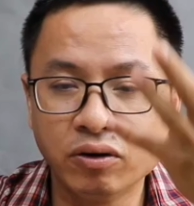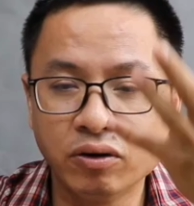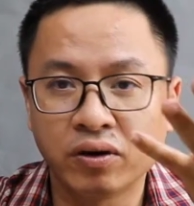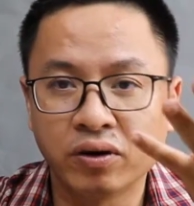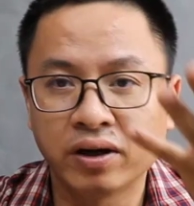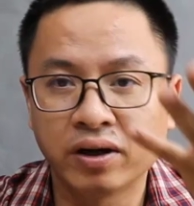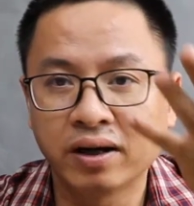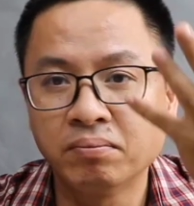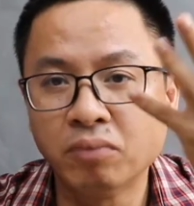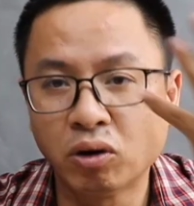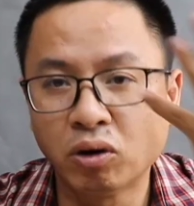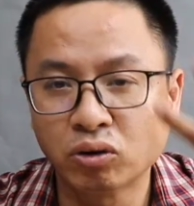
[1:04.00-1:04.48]

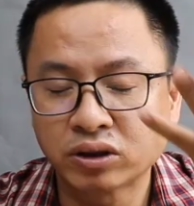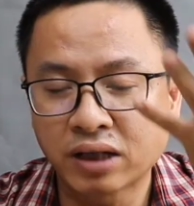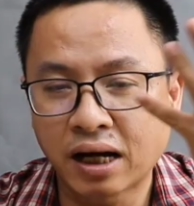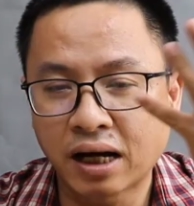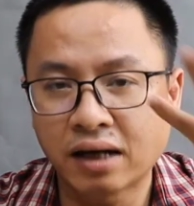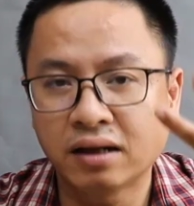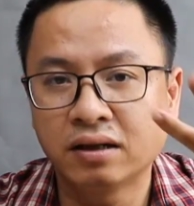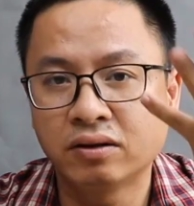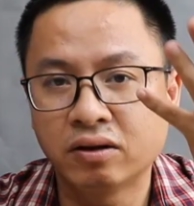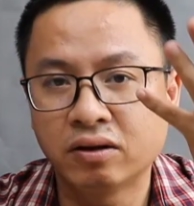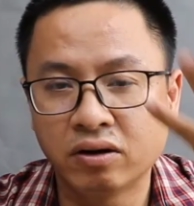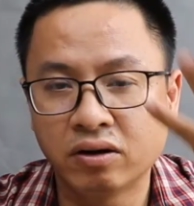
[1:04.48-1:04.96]
cái màu sắc
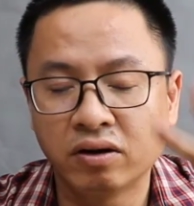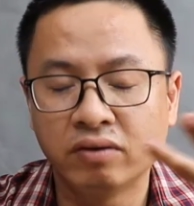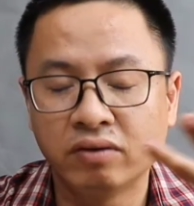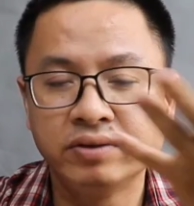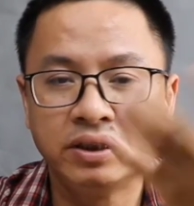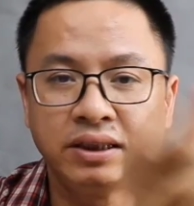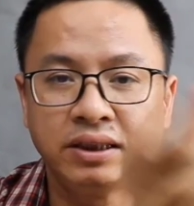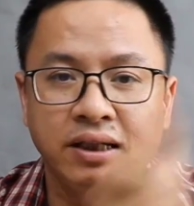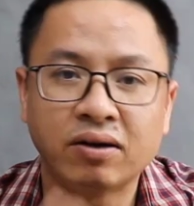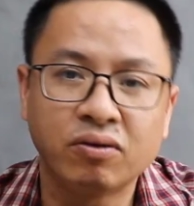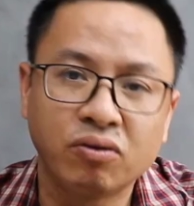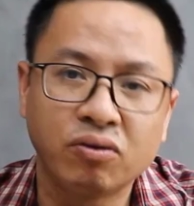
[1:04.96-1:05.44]
uh,
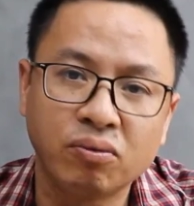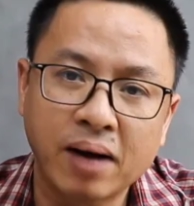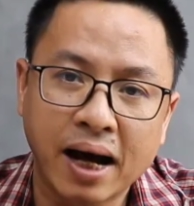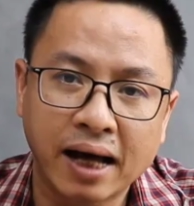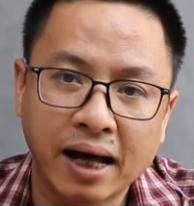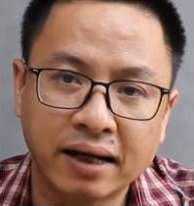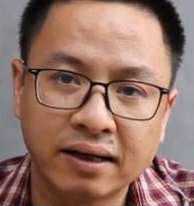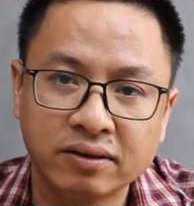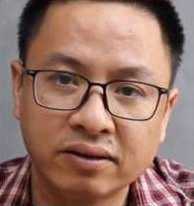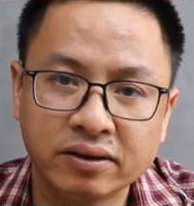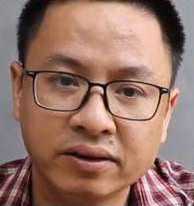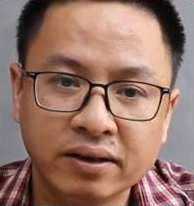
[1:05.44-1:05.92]
video của bạn
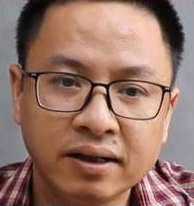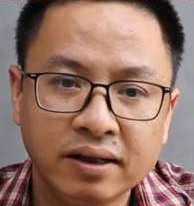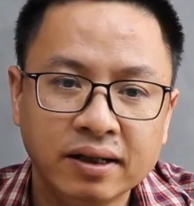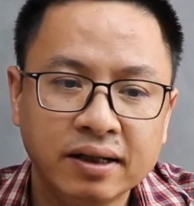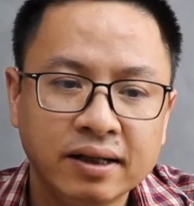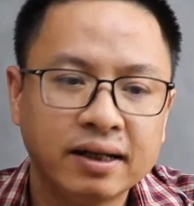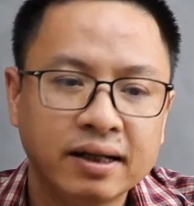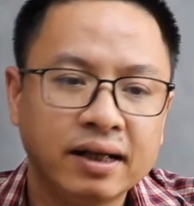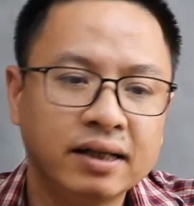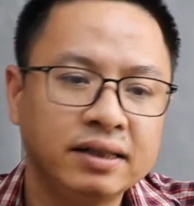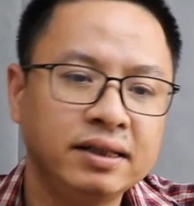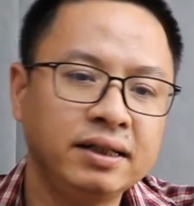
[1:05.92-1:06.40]
thôi
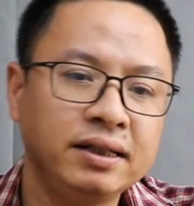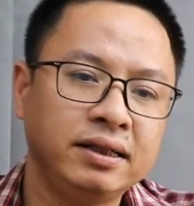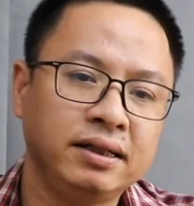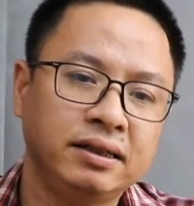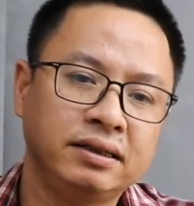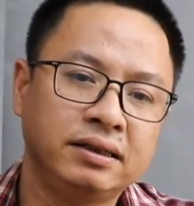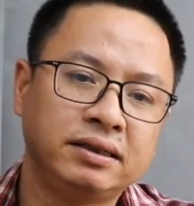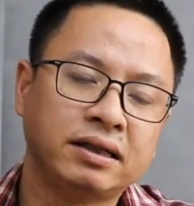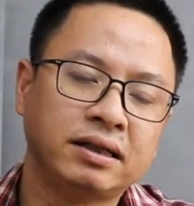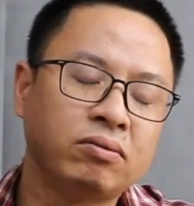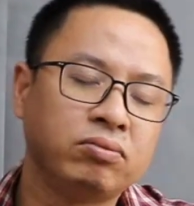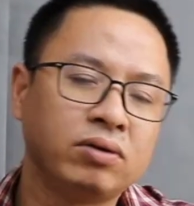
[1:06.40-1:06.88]
thế
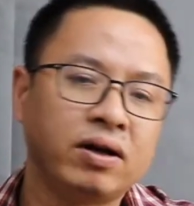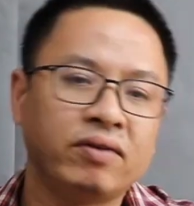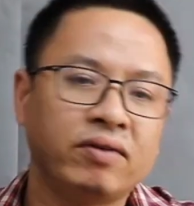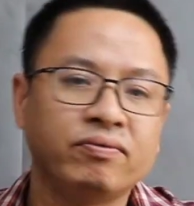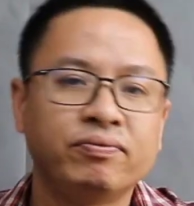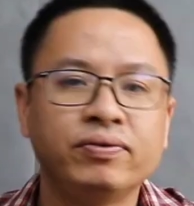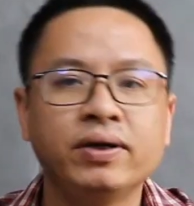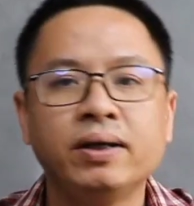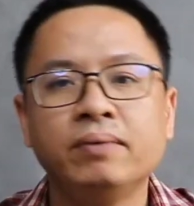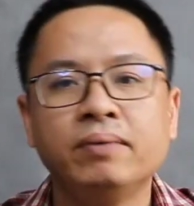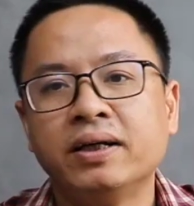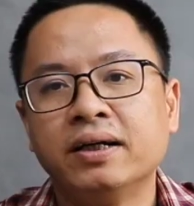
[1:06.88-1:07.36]
thì trong làm
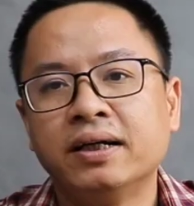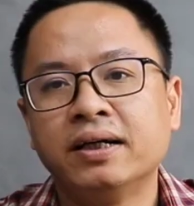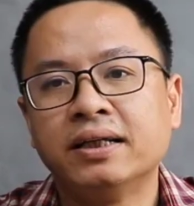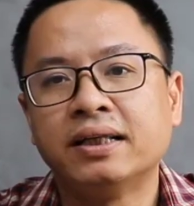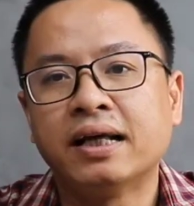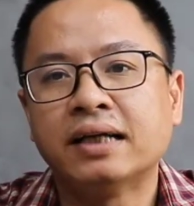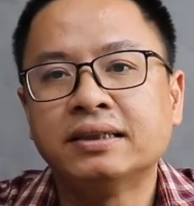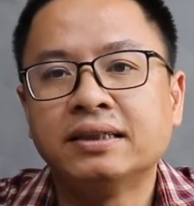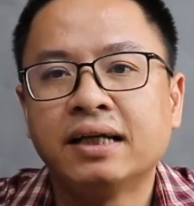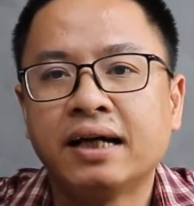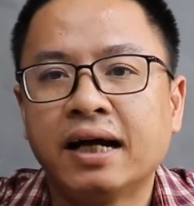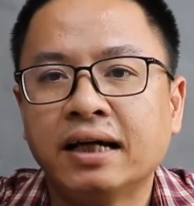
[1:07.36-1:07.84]
phim thì người
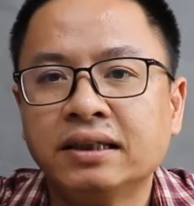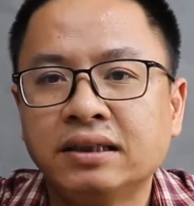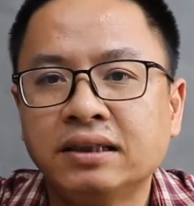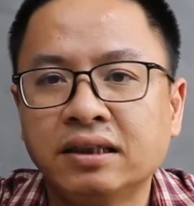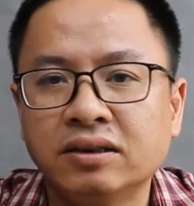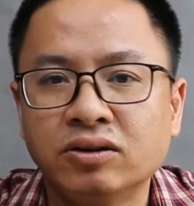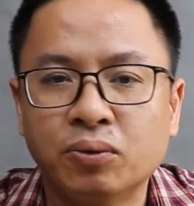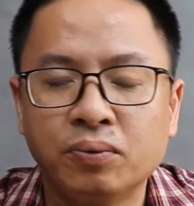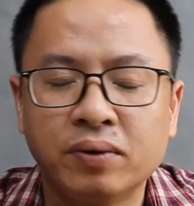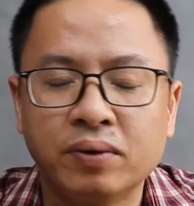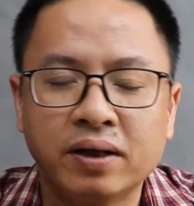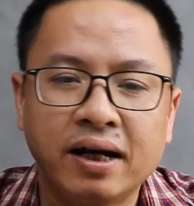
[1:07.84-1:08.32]
ta rất hay
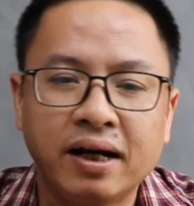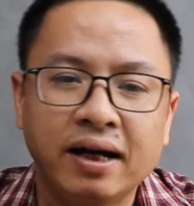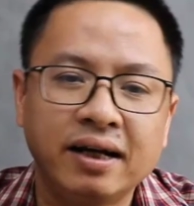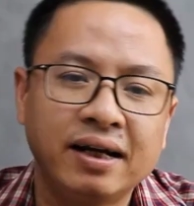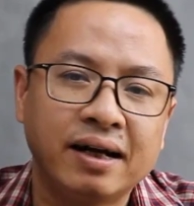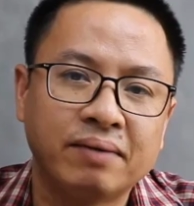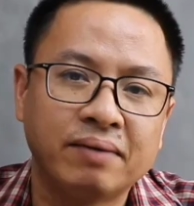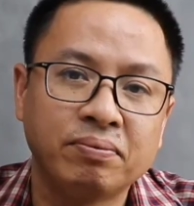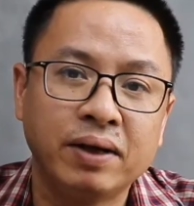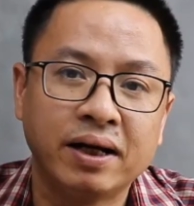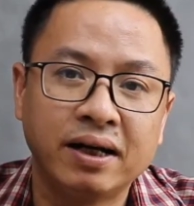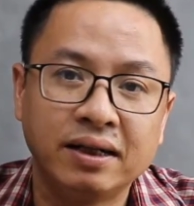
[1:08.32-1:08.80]
sử dụng cái đấy
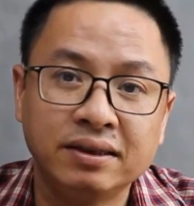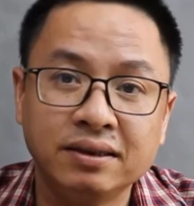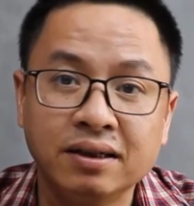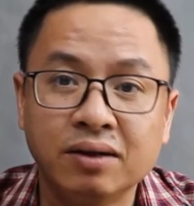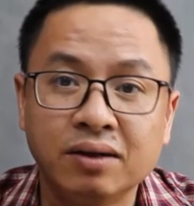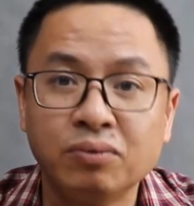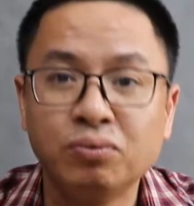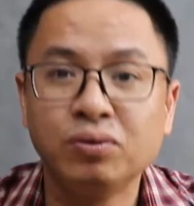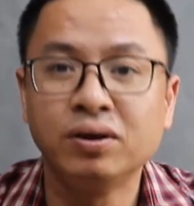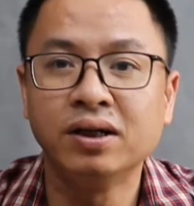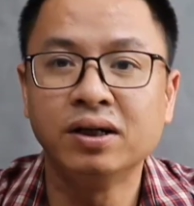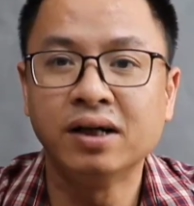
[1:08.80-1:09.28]
đặc biệt là những
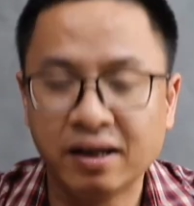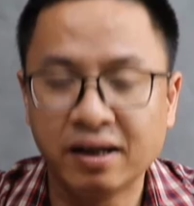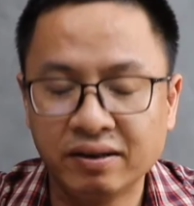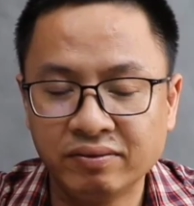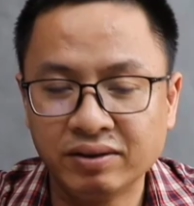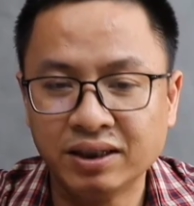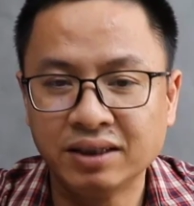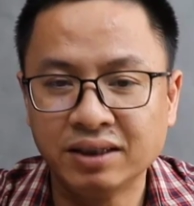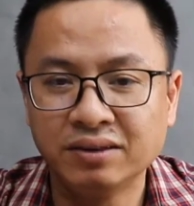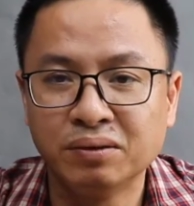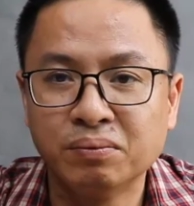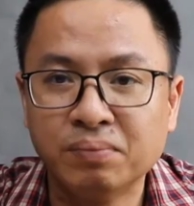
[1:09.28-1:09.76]
ông lười
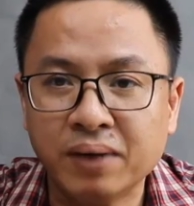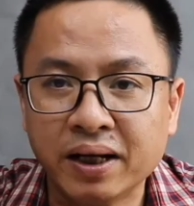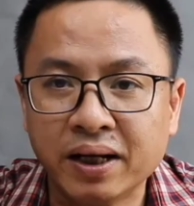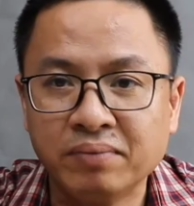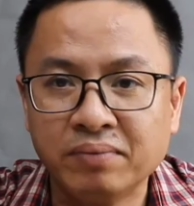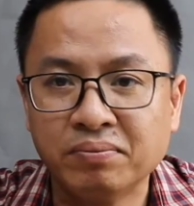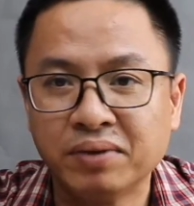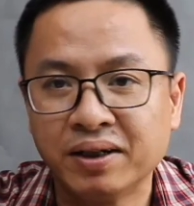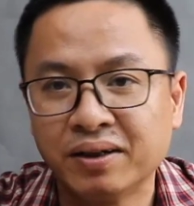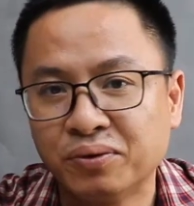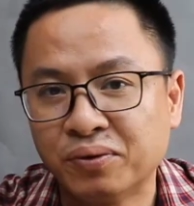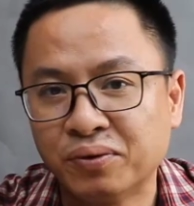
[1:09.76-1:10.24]
như
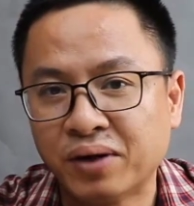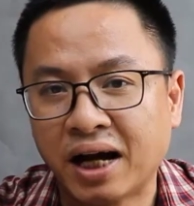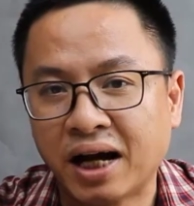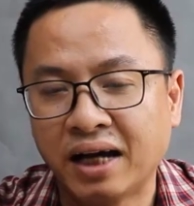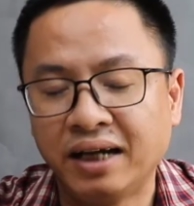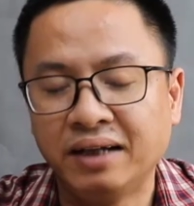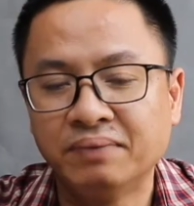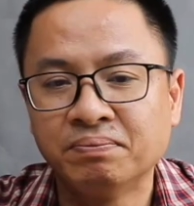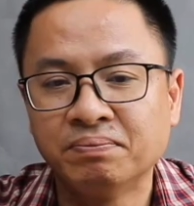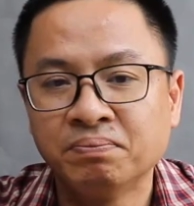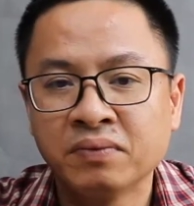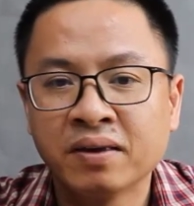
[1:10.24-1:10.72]
mình mình cũng
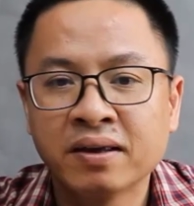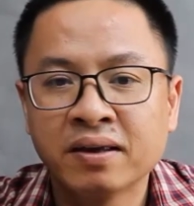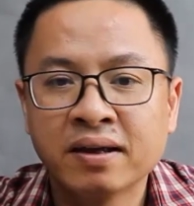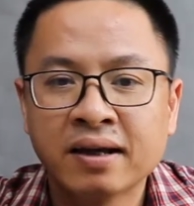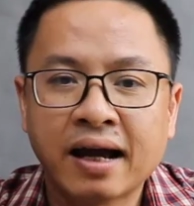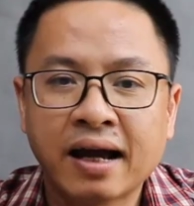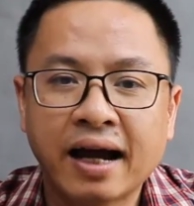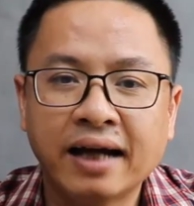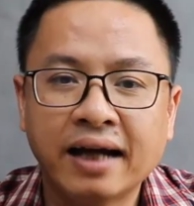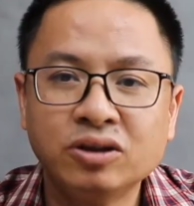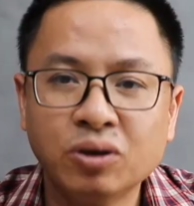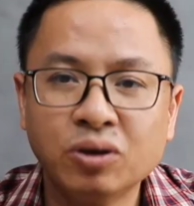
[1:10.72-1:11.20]
hay
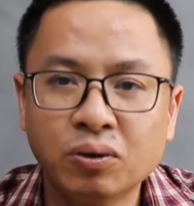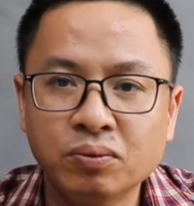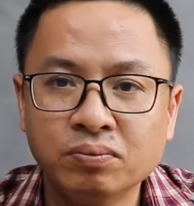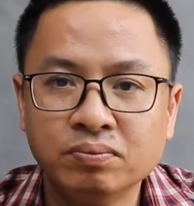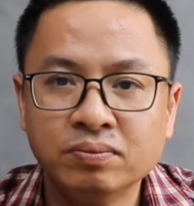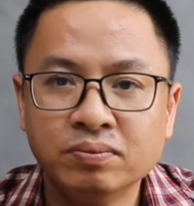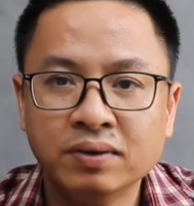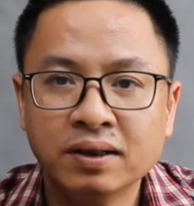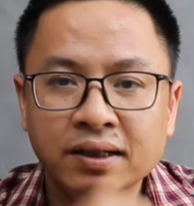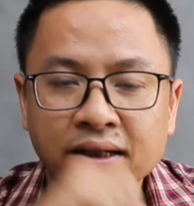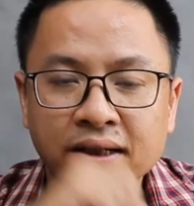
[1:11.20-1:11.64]
hay dùng